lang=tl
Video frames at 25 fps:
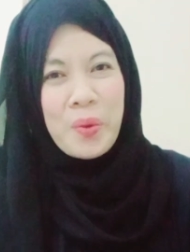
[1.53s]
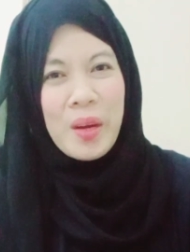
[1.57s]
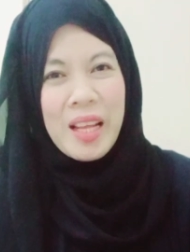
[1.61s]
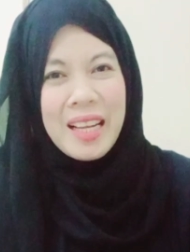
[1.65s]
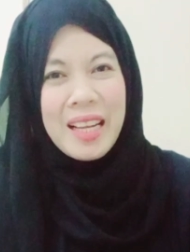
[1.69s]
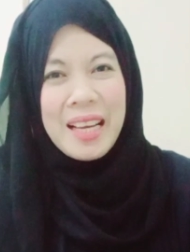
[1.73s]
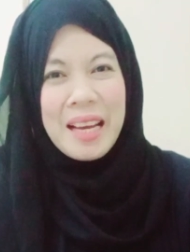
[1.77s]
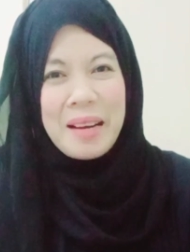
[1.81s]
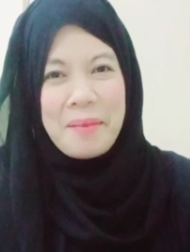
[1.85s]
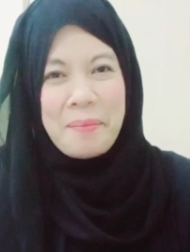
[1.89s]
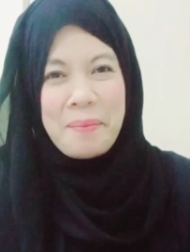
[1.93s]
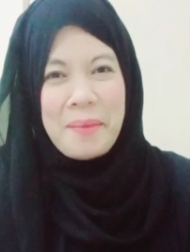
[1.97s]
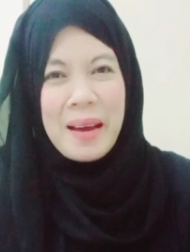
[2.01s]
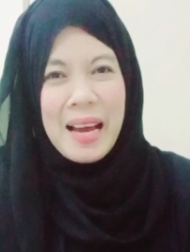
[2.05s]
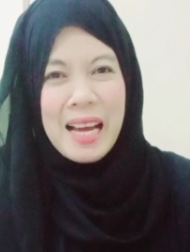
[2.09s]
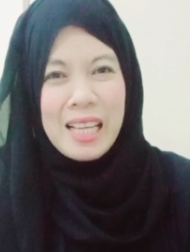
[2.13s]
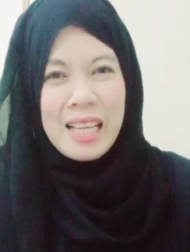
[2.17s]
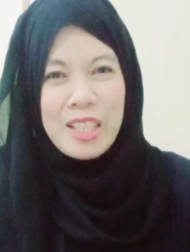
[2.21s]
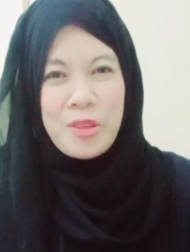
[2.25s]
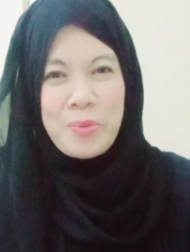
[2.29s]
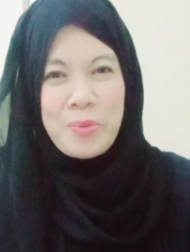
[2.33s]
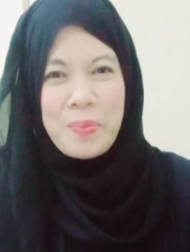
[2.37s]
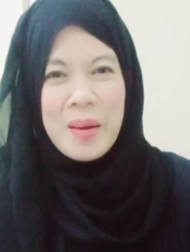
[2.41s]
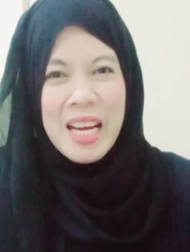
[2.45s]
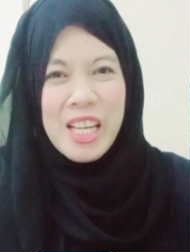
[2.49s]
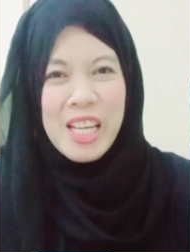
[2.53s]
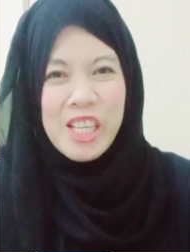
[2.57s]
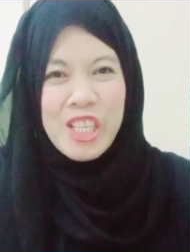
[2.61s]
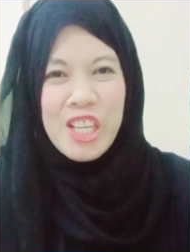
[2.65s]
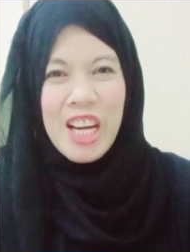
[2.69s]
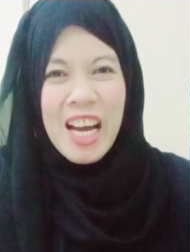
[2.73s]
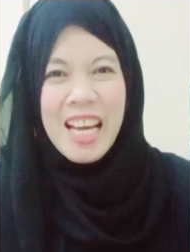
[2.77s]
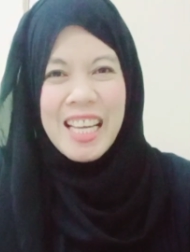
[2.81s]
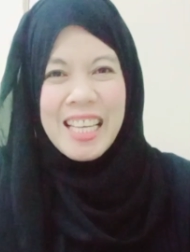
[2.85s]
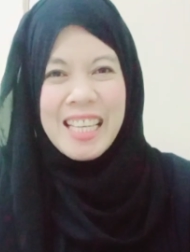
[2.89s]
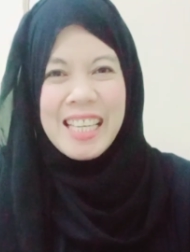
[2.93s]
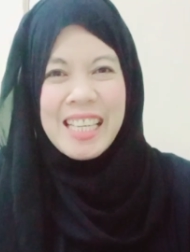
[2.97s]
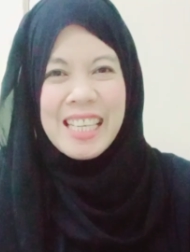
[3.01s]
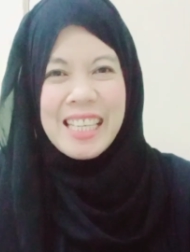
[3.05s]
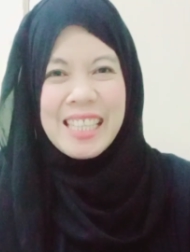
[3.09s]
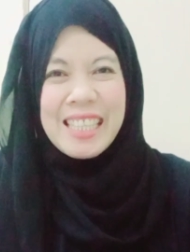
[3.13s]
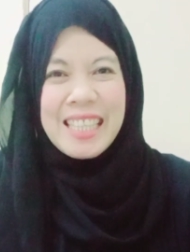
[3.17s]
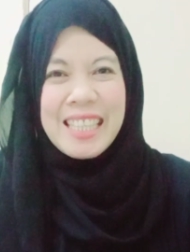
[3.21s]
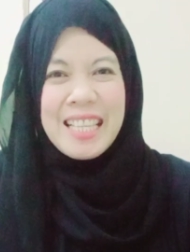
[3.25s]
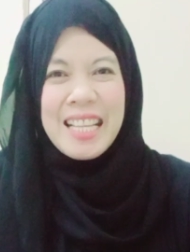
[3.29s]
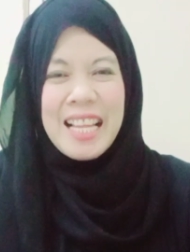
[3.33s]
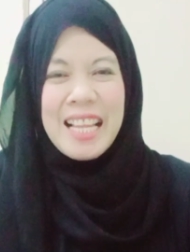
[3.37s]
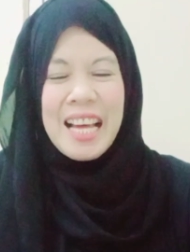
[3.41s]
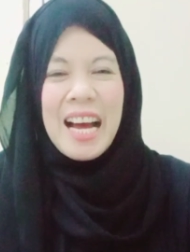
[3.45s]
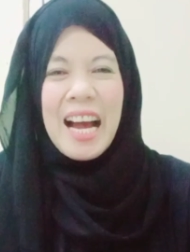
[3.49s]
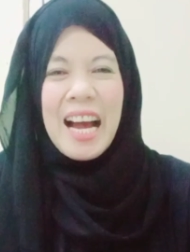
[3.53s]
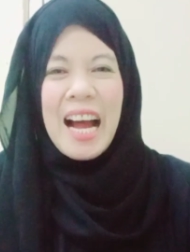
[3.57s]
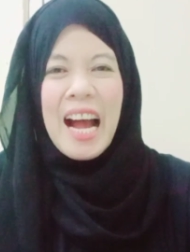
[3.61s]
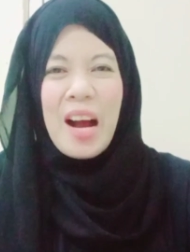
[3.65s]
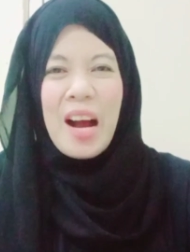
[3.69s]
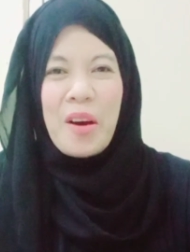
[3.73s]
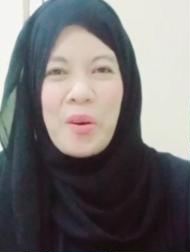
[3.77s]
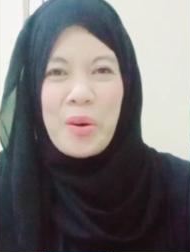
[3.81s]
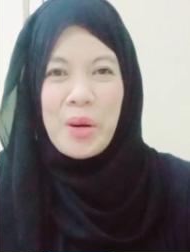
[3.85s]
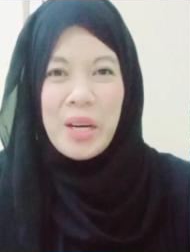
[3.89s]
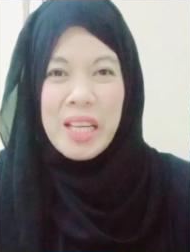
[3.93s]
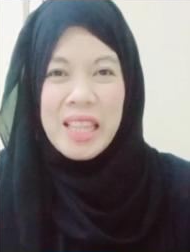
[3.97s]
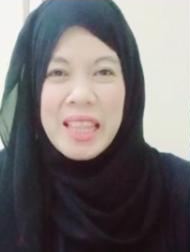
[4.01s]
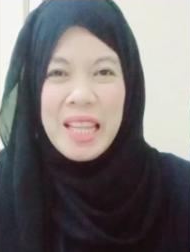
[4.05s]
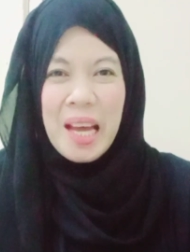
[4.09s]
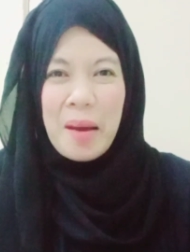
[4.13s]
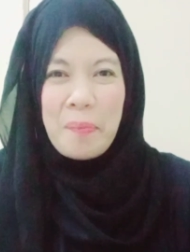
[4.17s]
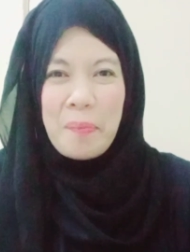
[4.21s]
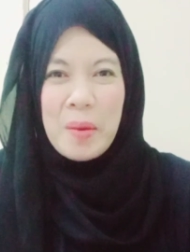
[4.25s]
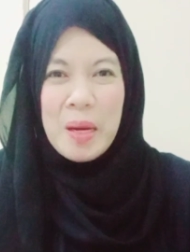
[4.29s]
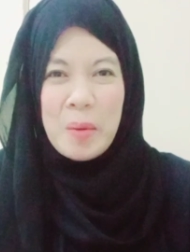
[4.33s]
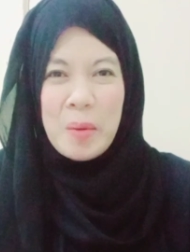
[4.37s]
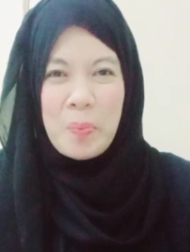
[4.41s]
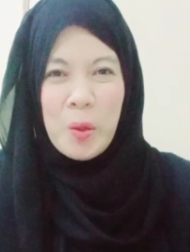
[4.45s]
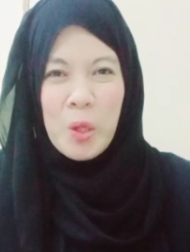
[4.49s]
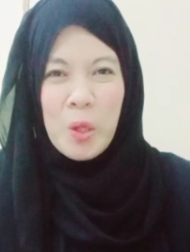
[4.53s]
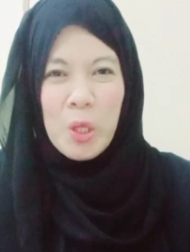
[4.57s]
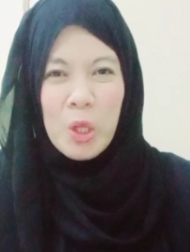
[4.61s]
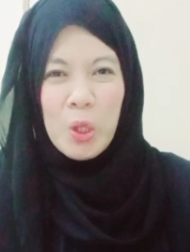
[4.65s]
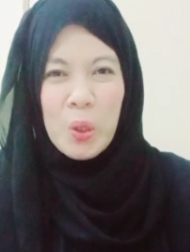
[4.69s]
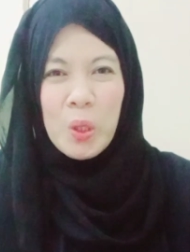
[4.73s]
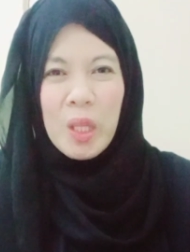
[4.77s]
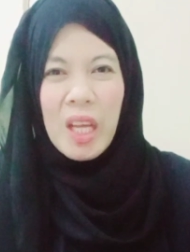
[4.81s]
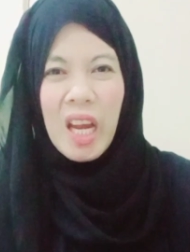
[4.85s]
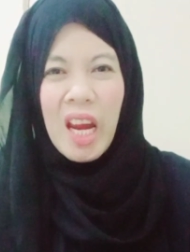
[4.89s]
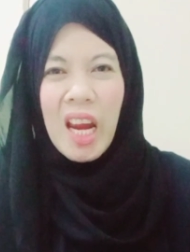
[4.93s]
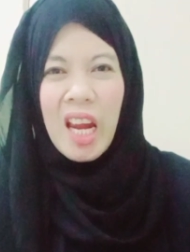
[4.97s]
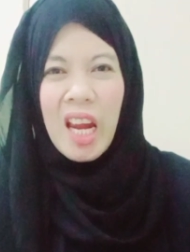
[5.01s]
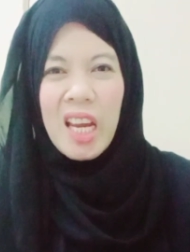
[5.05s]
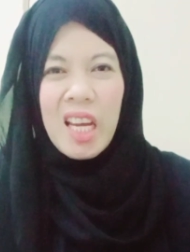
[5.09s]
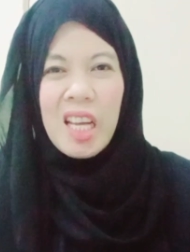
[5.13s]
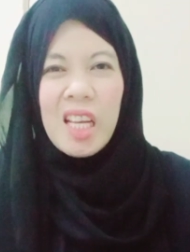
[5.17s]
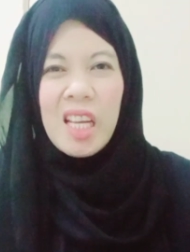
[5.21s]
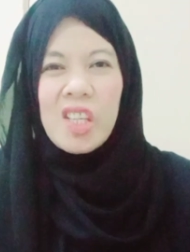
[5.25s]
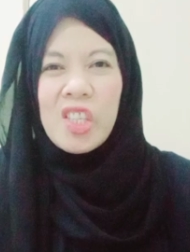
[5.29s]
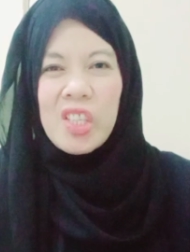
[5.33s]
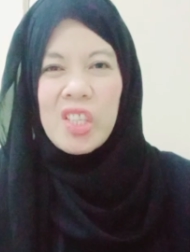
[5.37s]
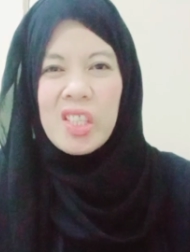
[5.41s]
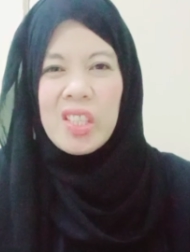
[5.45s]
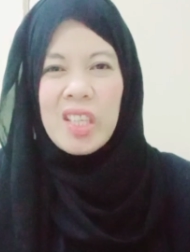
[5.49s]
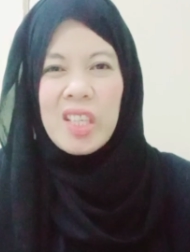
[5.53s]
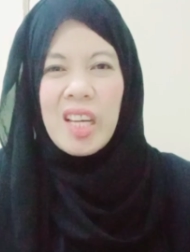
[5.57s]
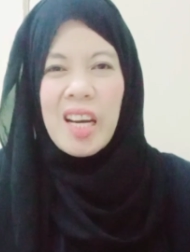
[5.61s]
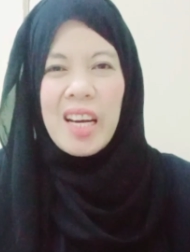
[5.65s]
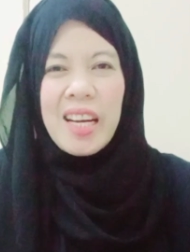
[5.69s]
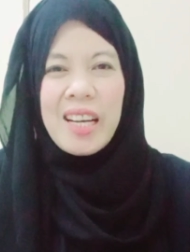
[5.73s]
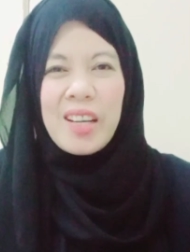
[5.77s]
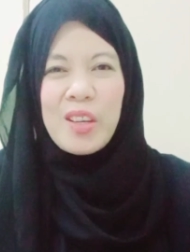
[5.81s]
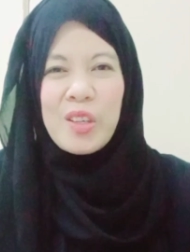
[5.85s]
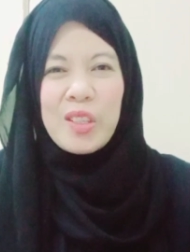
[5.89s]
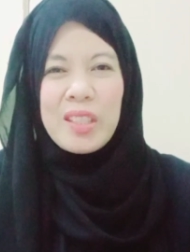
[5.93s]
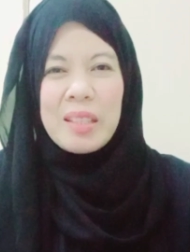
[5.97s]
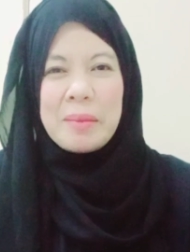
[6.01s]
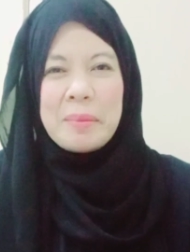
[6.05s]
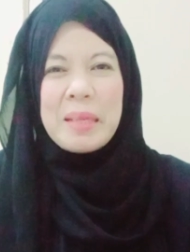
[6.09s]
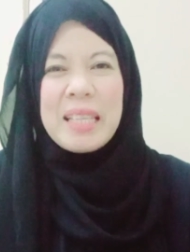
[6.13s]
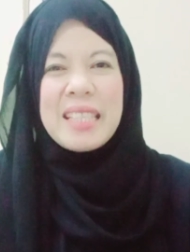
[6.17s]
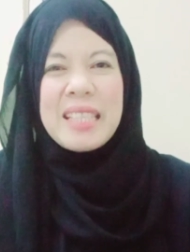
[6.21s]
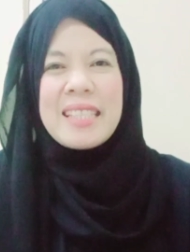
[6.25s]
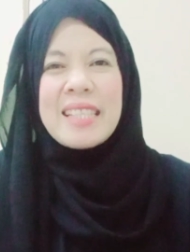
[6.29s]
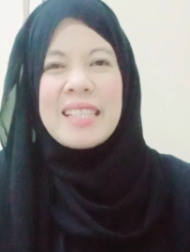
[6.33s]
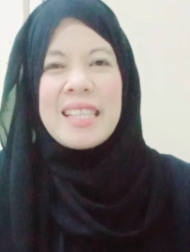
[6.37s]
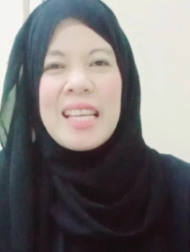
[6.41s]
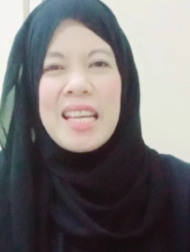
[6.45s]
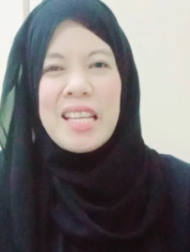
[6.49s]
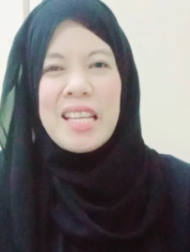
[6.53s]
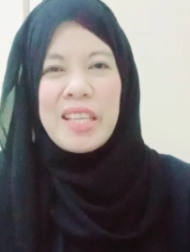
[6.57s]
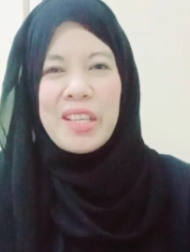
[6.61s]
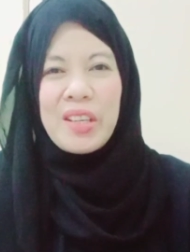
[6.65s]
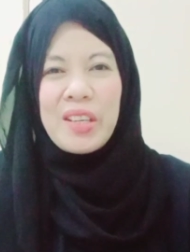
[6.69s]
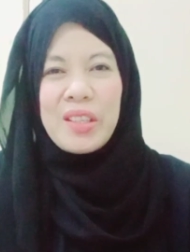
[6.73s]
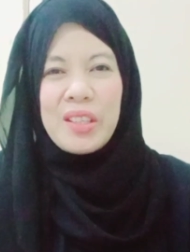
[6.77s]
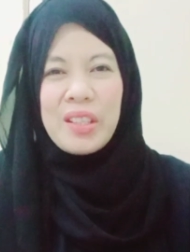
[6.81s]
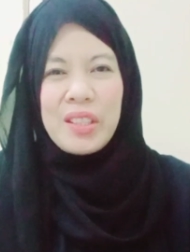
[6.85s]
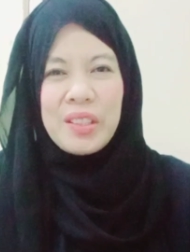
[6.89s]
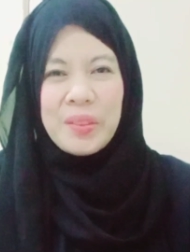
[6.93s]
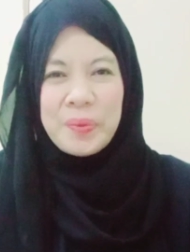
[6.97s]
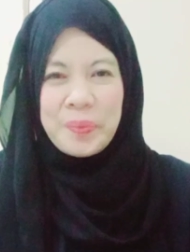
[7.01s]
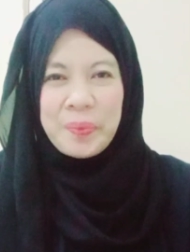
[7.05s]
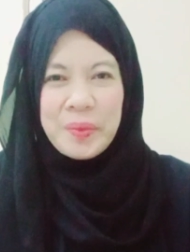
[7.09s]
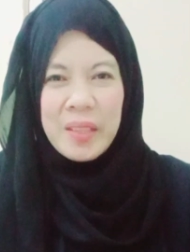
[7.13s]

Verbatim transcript: Welcome back to my channel! Our topic for today, isi-share ko naman sa inyo